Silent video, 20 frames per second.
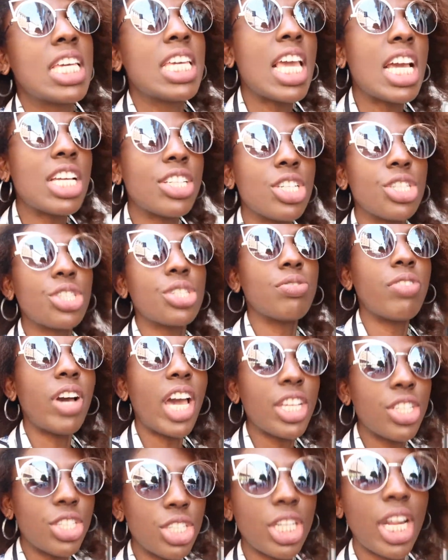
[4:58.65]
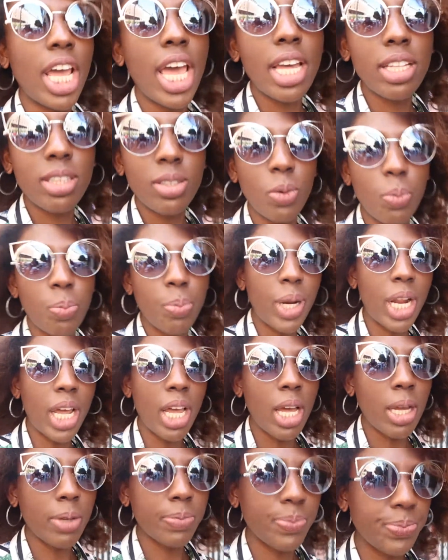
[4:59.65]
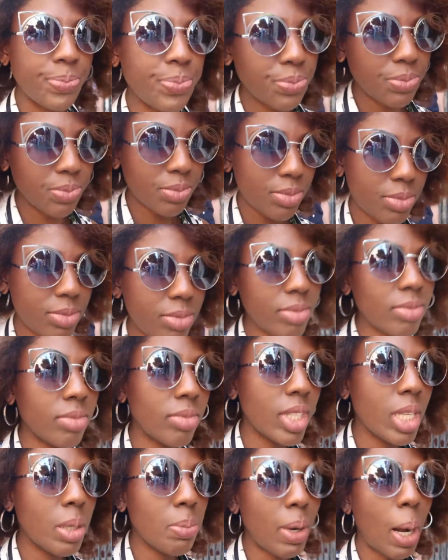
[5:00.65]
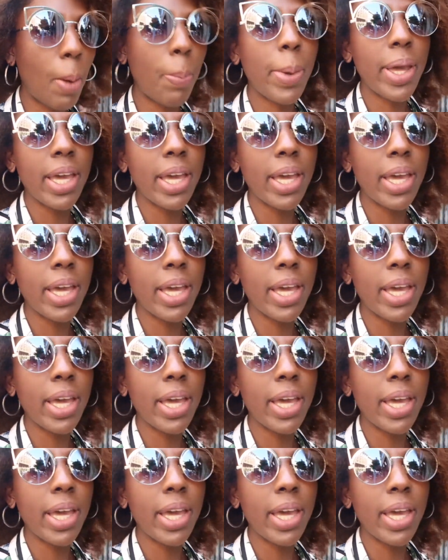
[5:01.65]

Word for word: E a gente vai direto pra, pra